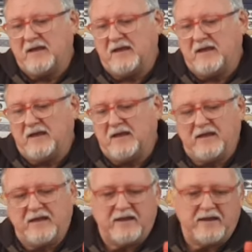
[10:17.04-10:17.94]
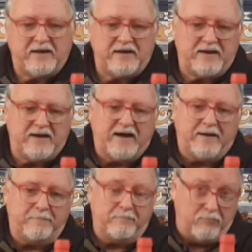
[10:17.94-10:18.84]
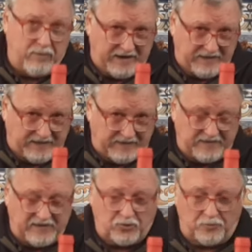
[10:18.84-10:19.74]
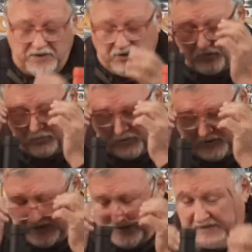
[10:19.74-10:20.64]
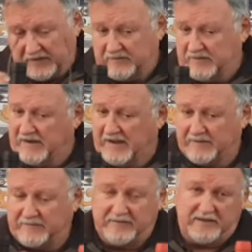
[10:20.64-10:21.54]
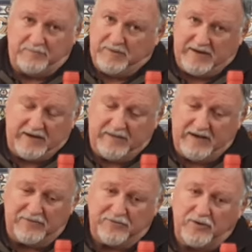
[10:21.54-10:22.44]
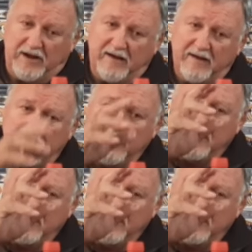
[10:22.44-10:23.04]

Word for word: Eh, las variedades de estos vinos, pues tienen las típicas de la zona,